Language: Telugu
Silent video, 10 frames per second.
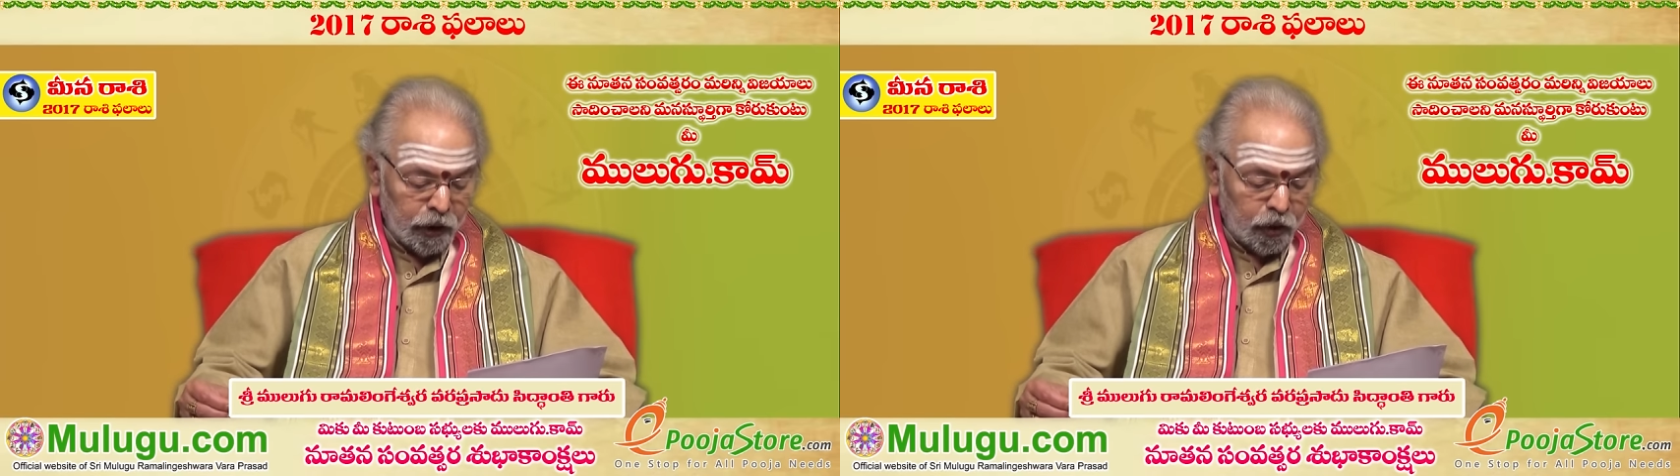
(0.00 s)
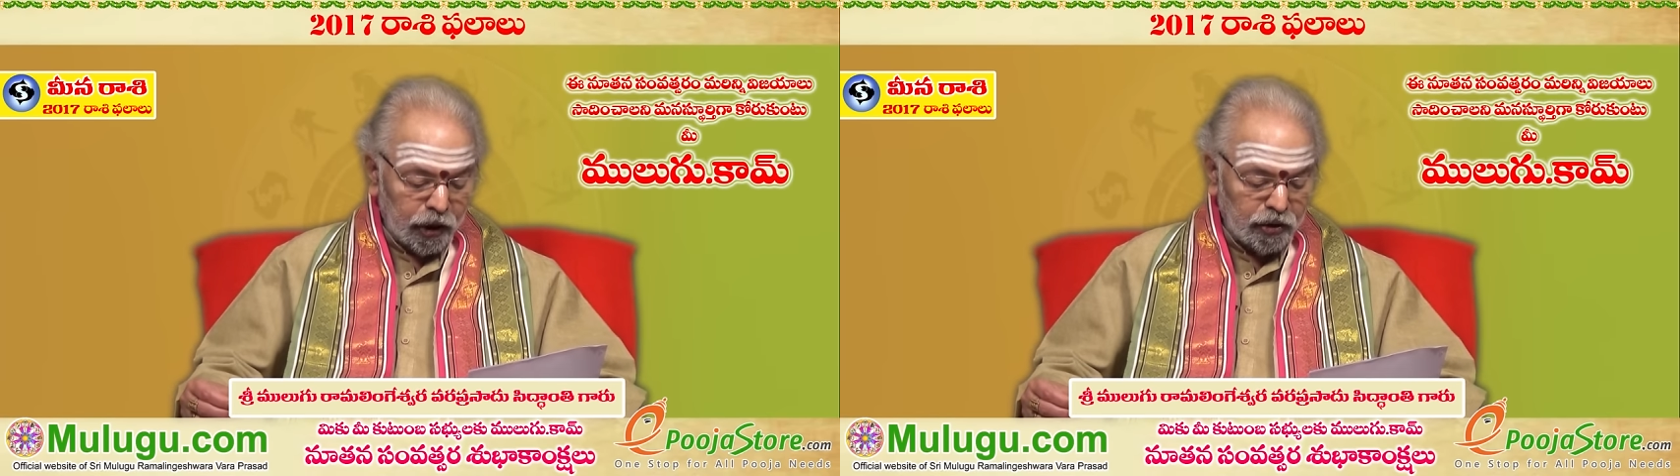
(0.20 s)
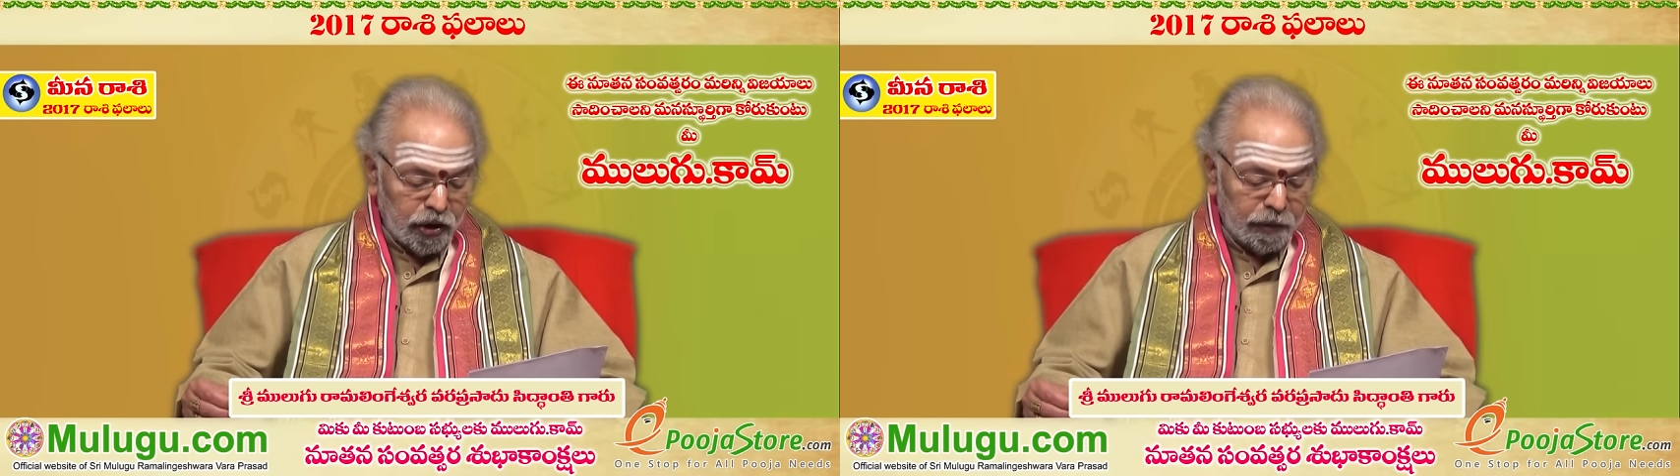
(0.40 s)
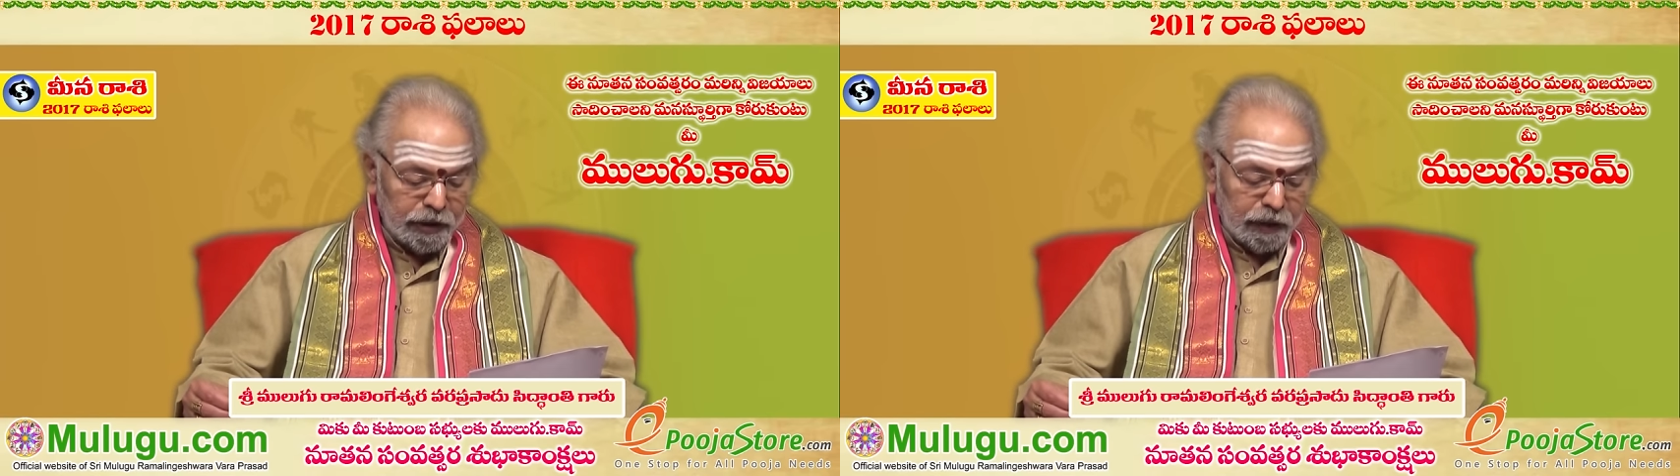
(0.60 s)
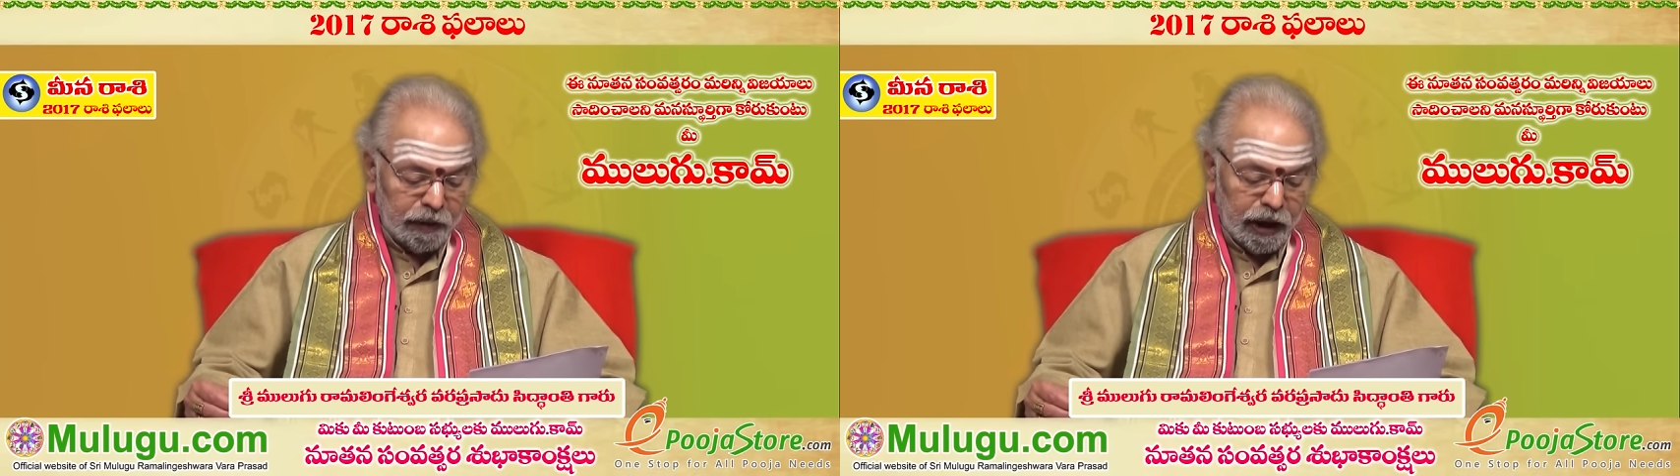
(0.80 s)
దొంగ
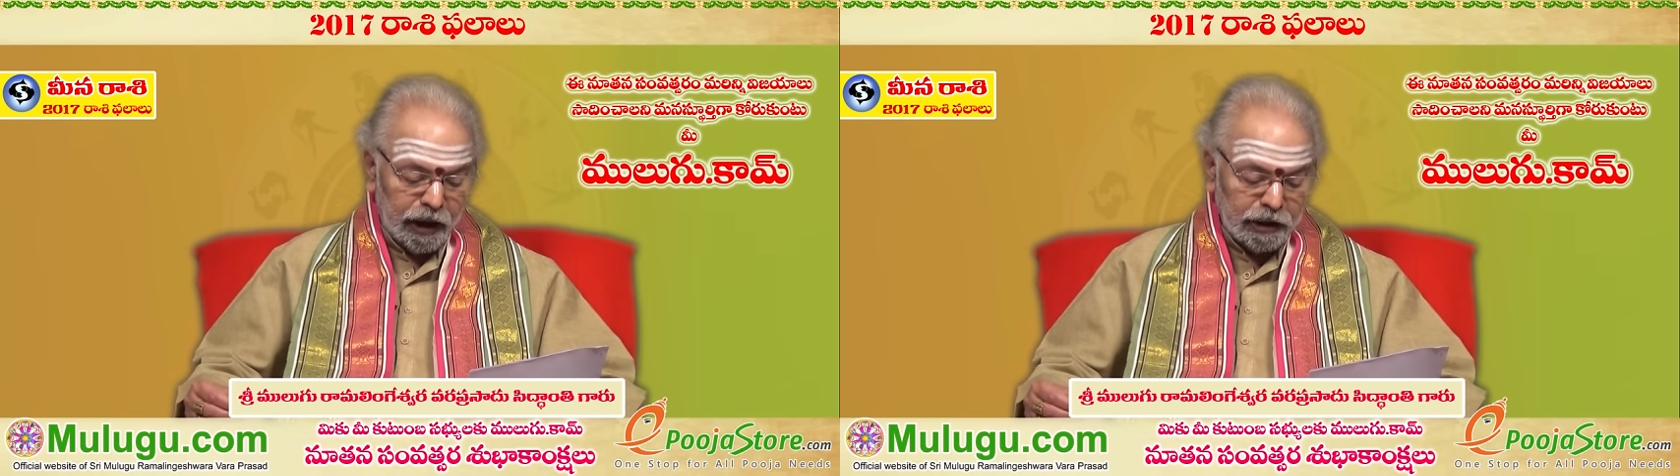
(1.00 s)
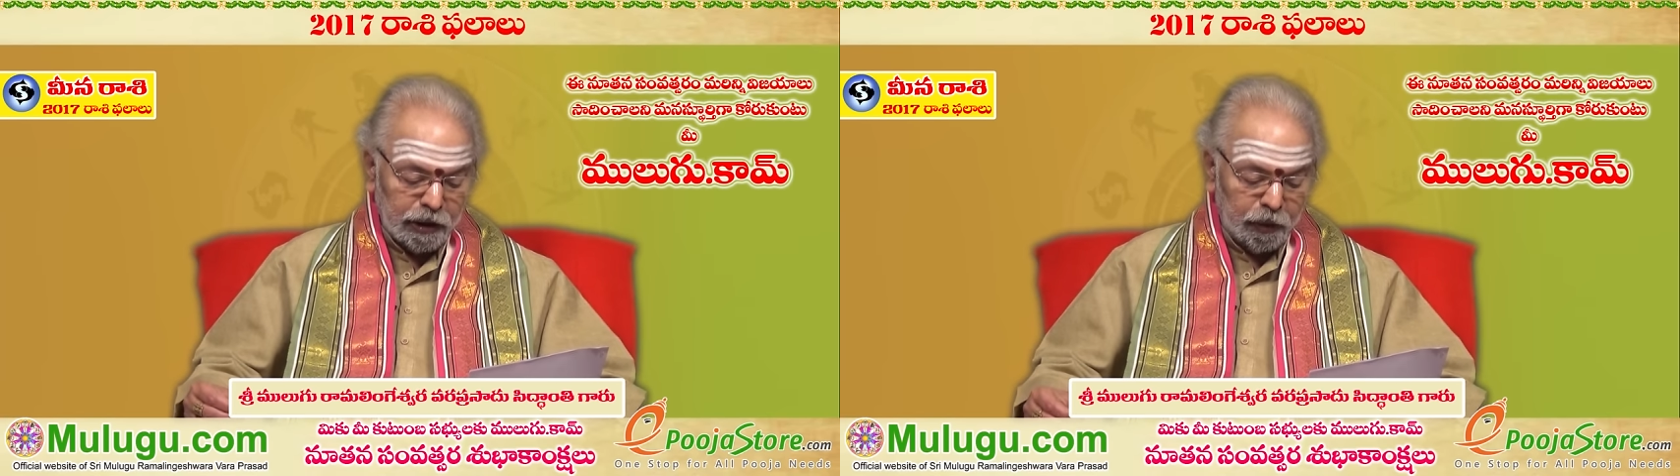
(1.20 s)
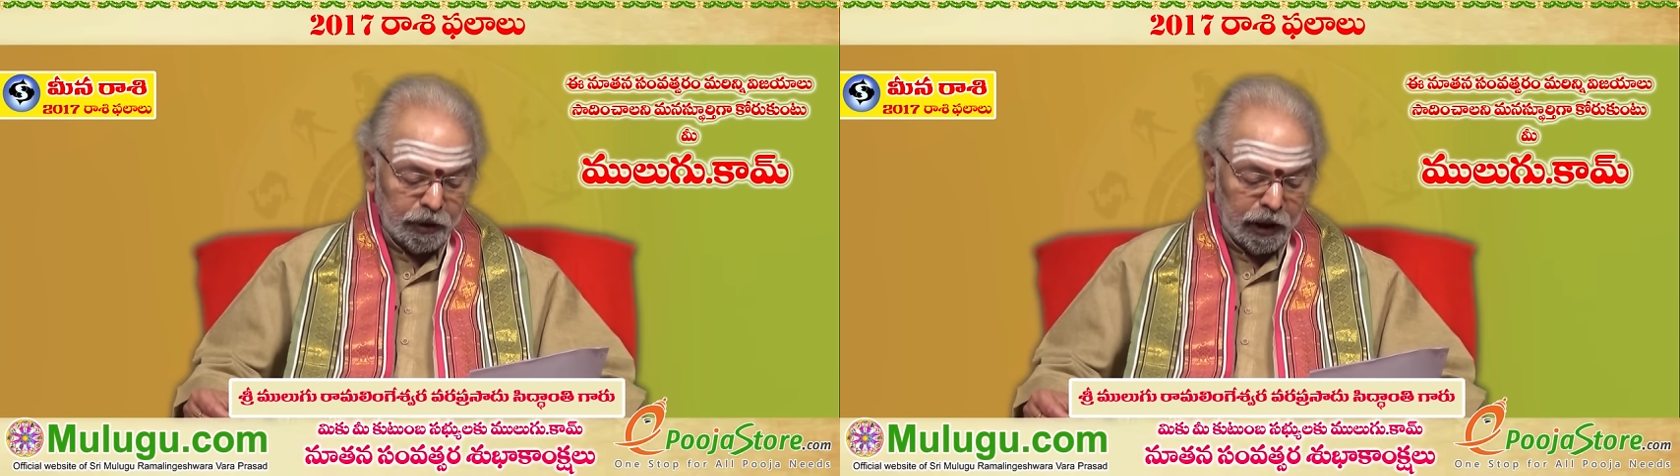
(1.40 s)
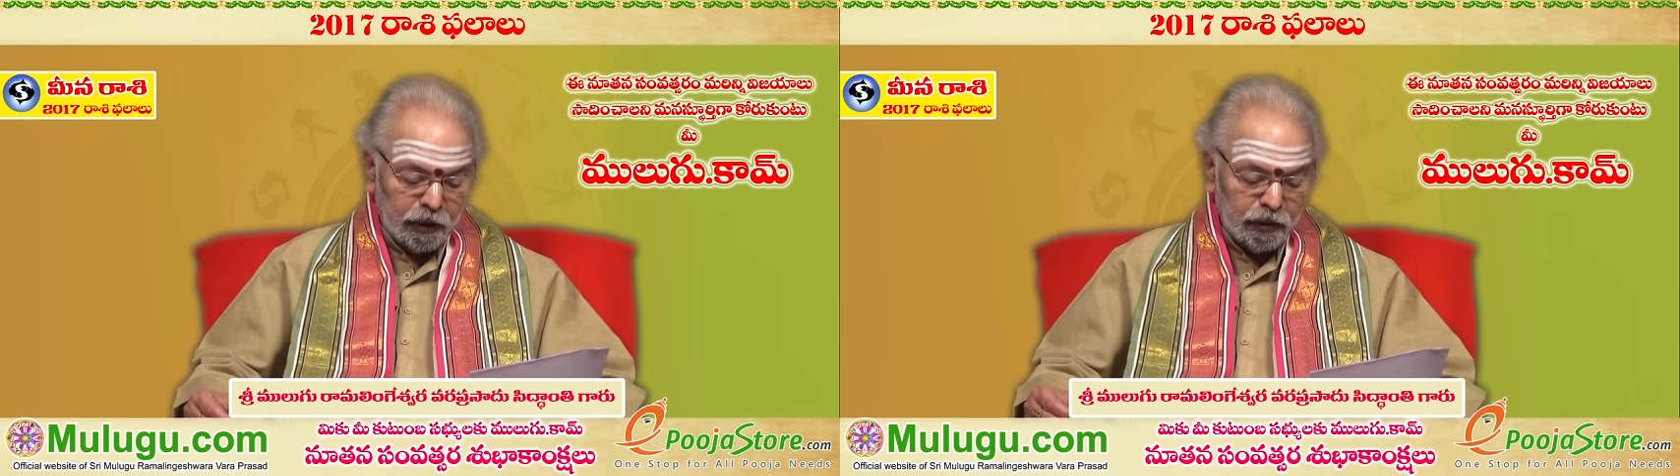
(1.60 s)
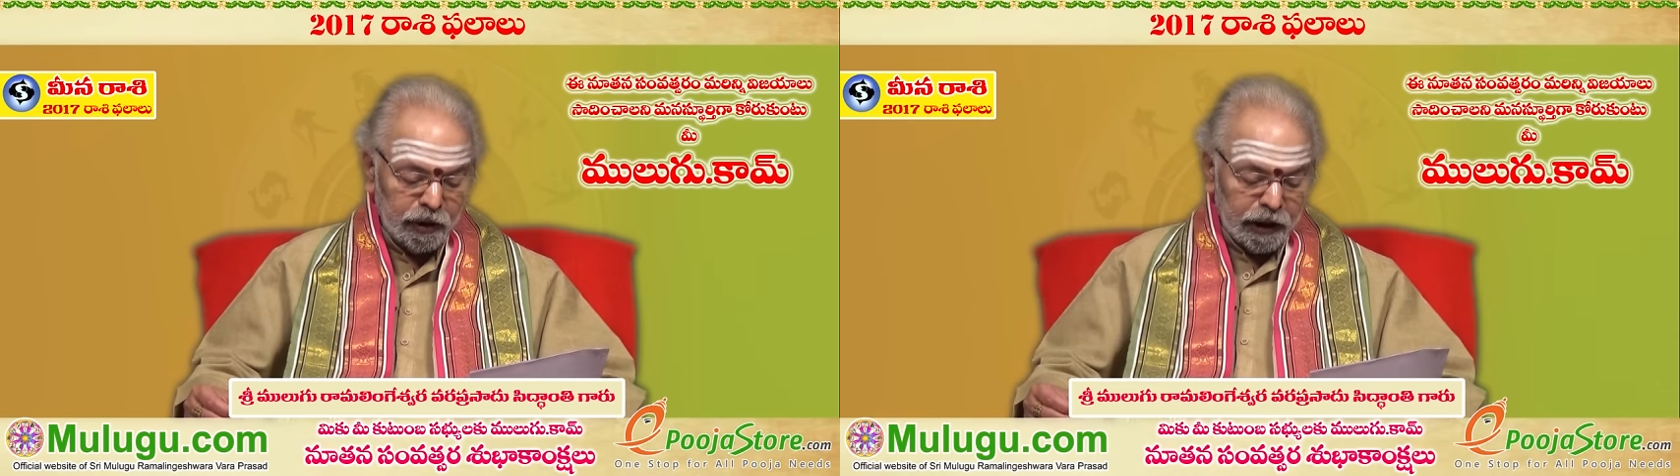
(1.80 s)
స్వామీజీల వల్ల నష్టపోతారు